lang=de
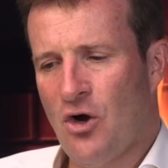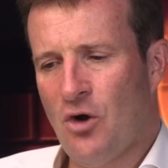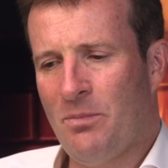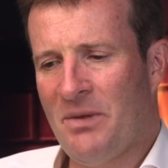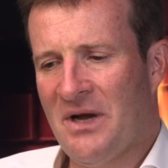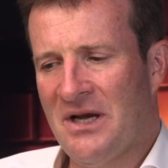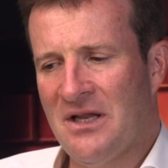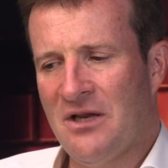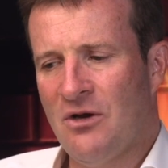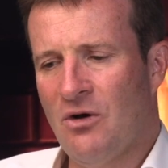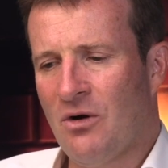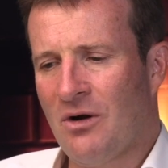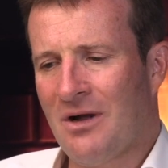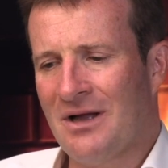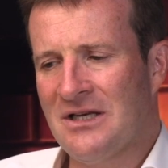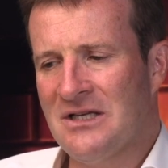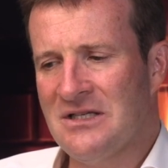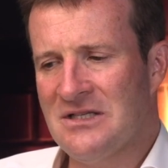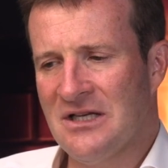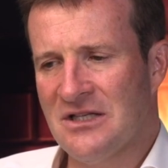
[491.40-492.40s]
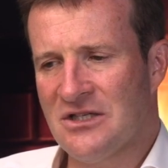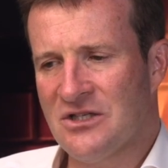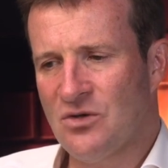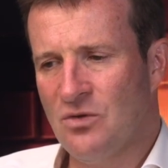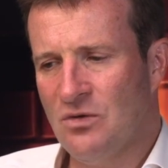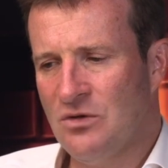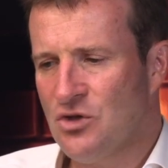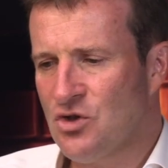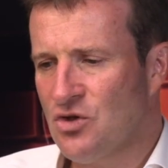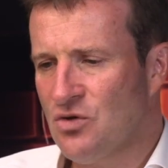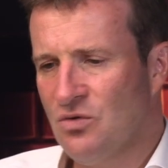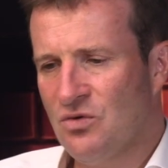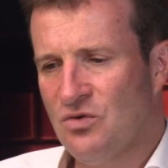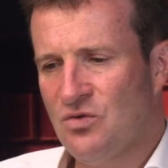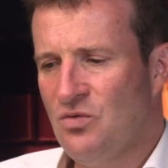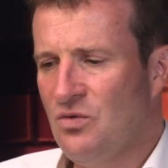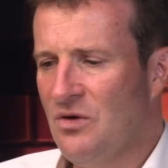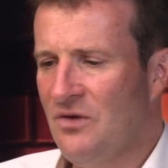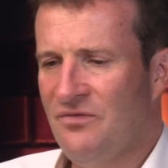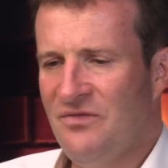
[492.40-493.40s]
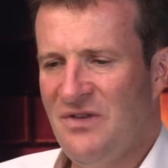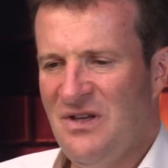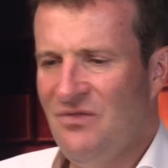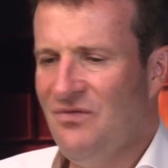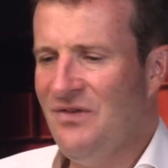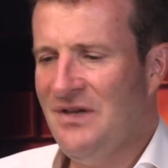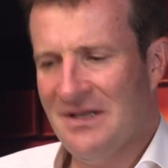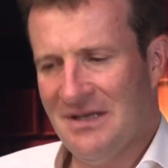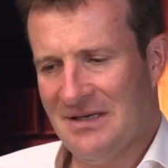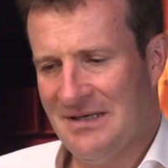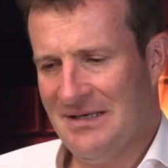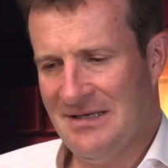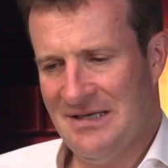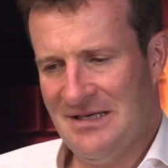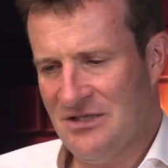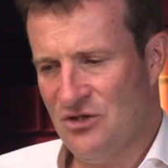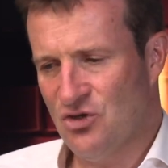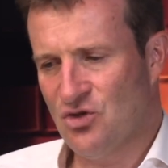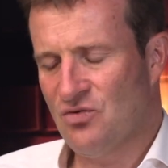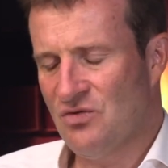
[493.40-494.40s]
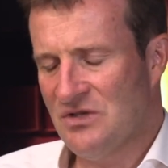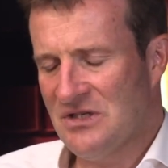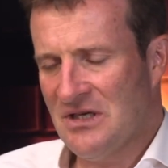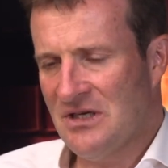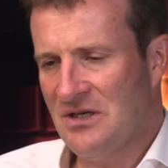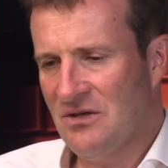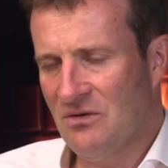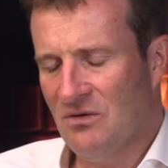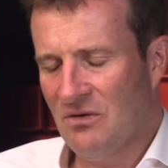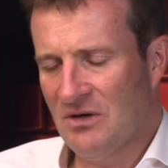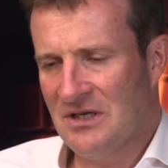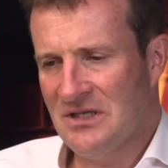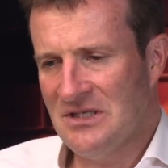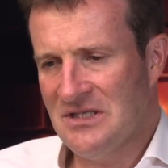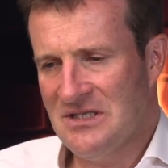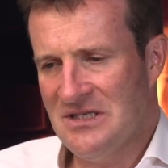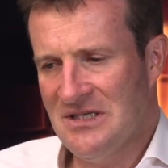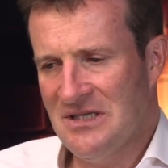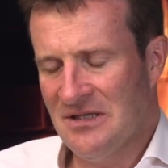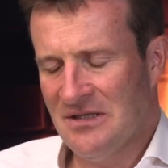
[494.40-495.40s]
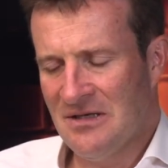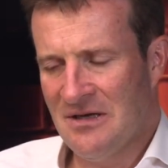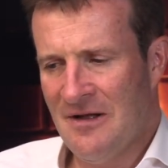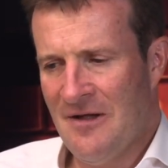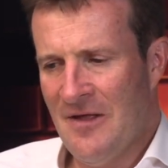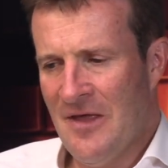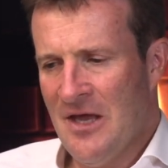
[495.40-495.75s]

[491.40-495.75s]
auch bei den Organisationsstrukturen, wie wir diese Schulsanierung organisieren,